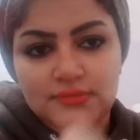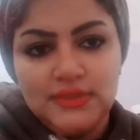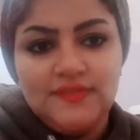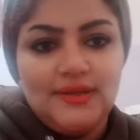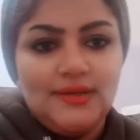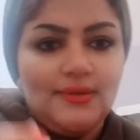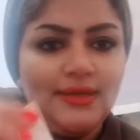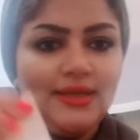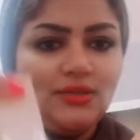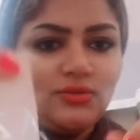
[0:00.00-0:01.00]
فا
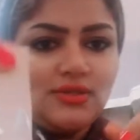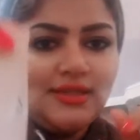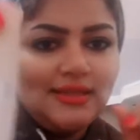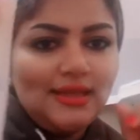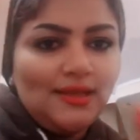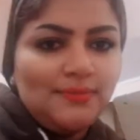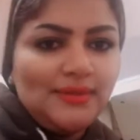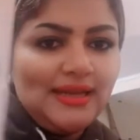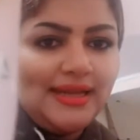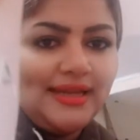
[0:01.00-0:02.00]
اي تو زد ده
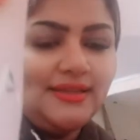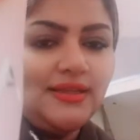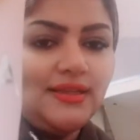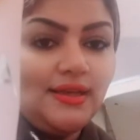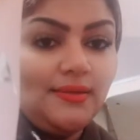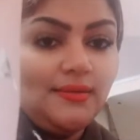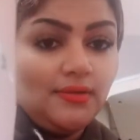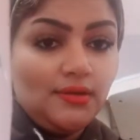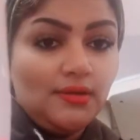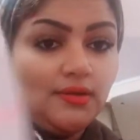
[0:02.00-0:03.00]
من الحاجات اللي انا
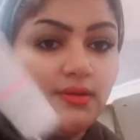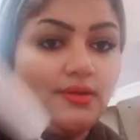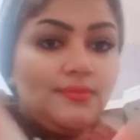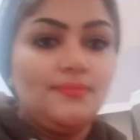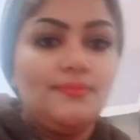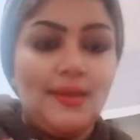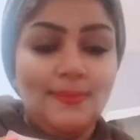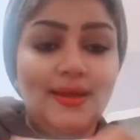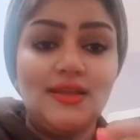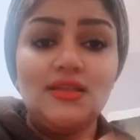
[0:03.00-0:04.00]
آه،
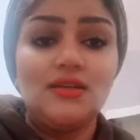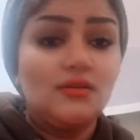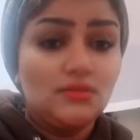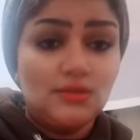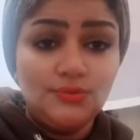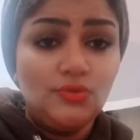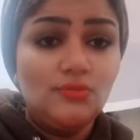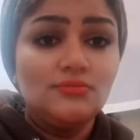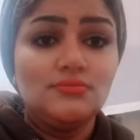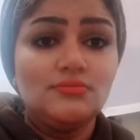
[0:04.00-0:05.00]
بحبها جدا انا
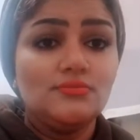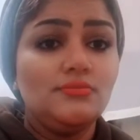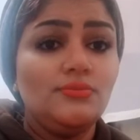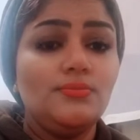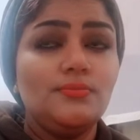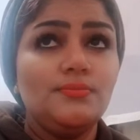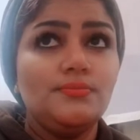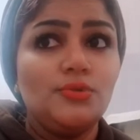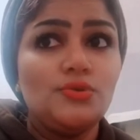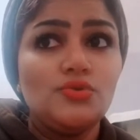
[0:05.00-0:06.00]
جربته
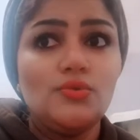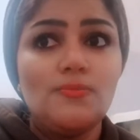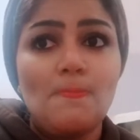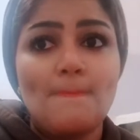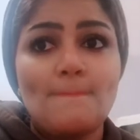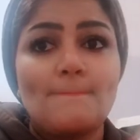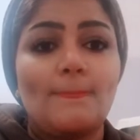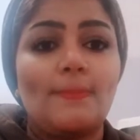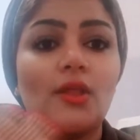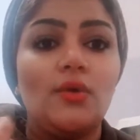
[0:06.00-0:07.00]
بصوا
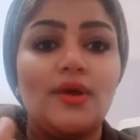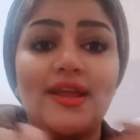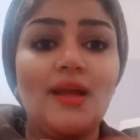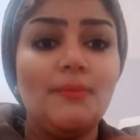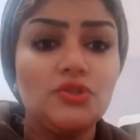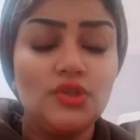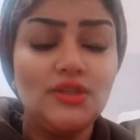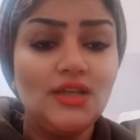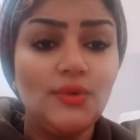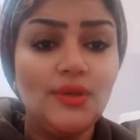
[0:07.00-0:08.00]
هو ريح
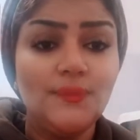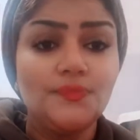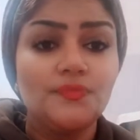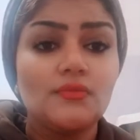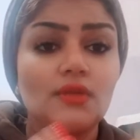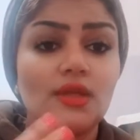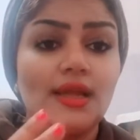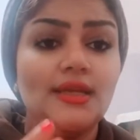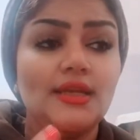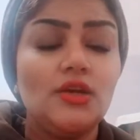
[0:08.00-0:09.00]
بشرتي قوي
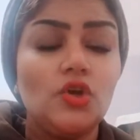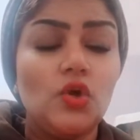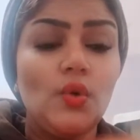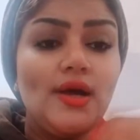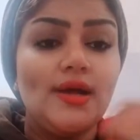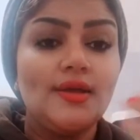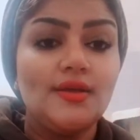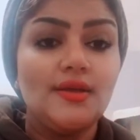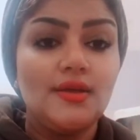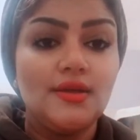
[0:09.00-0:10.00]
يعني غير ان هو
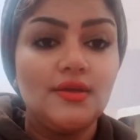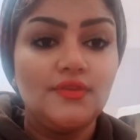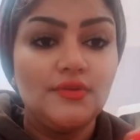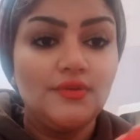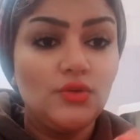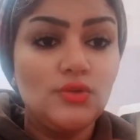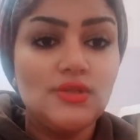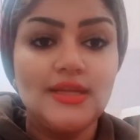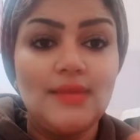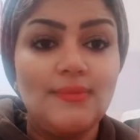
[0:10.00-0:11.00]
آه، في
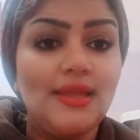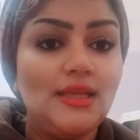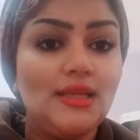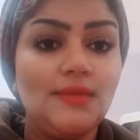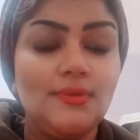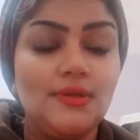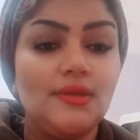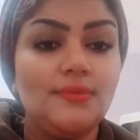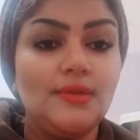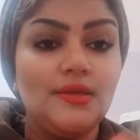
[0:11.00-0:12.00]
جزء جمالي
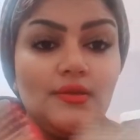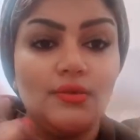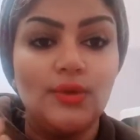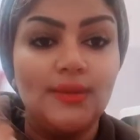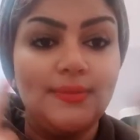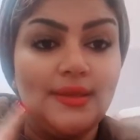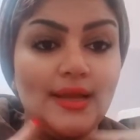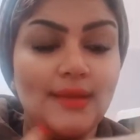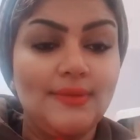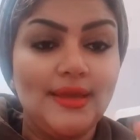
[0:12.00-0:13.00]
بي بي هو بي
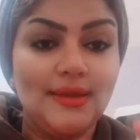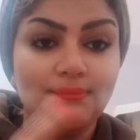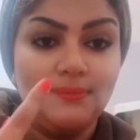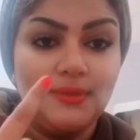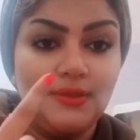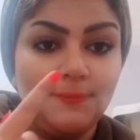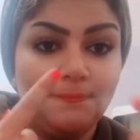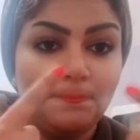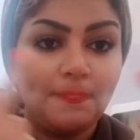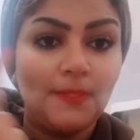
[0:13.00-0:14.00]
يعني بي بي
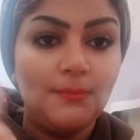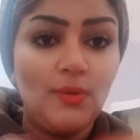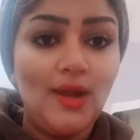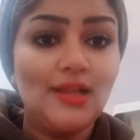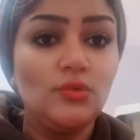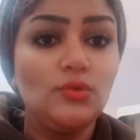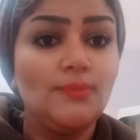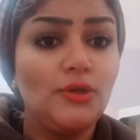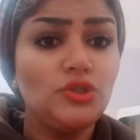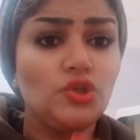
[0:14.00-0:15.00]
بيوحد لون
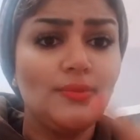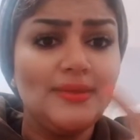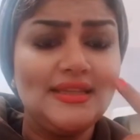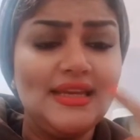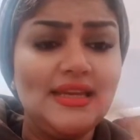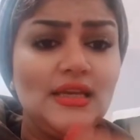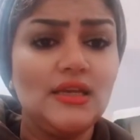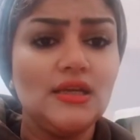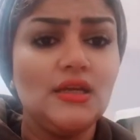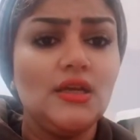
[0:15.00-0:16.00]
البشره
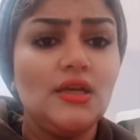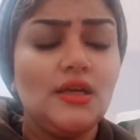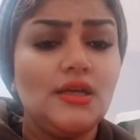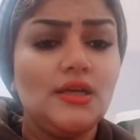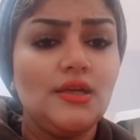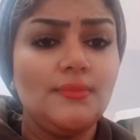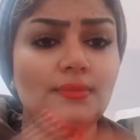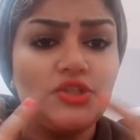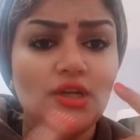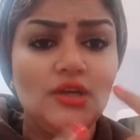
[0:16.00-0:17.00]
بيداري آه،
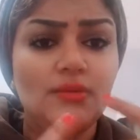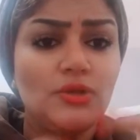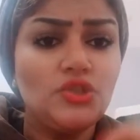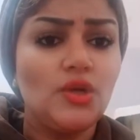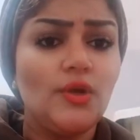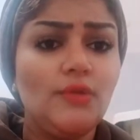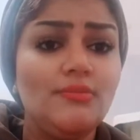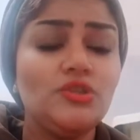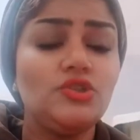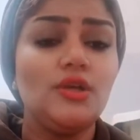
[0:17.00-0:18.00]
مشاكل البشره او عيوب
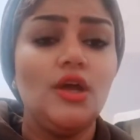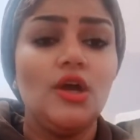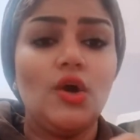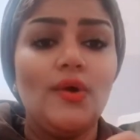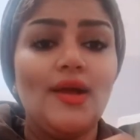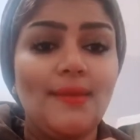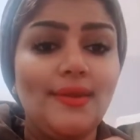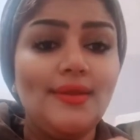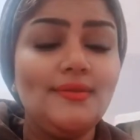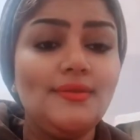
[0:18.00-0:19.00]
البشره هو
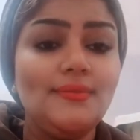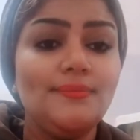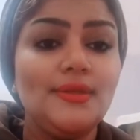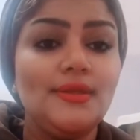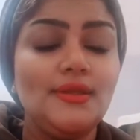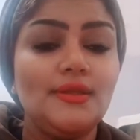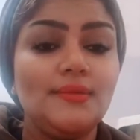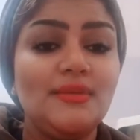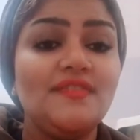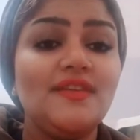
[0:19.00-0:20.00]
كمان بي
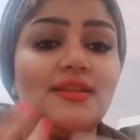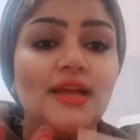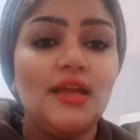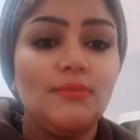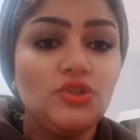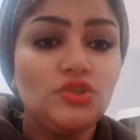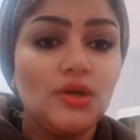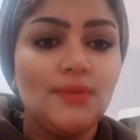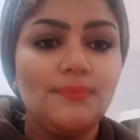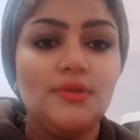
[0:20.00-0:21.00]
بيفتح
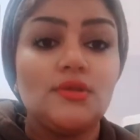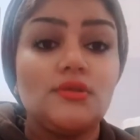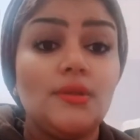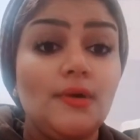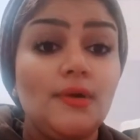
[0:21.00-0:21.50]
البشره بيرطبها